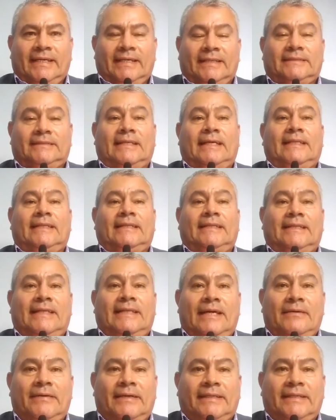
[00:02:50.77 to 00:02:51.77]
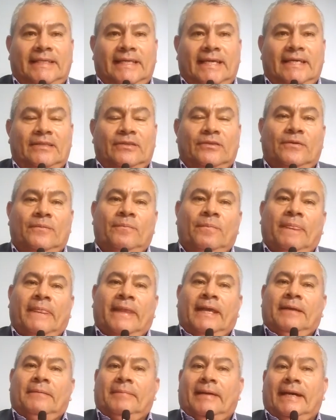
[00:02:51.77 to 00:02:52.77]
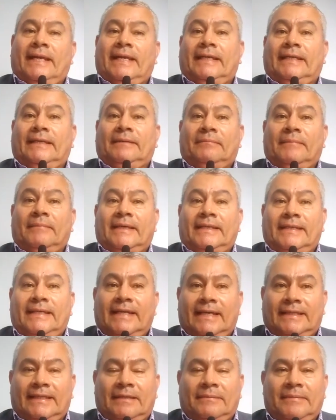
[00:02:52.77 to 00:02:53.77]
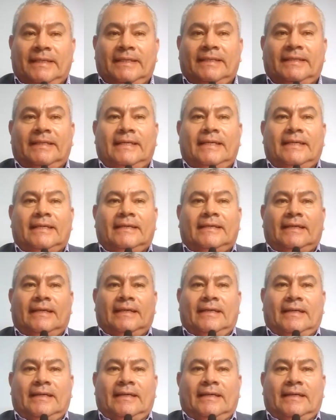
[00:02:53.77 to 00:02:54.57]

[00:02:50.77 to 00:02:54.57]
están debatiendo para inmediatamente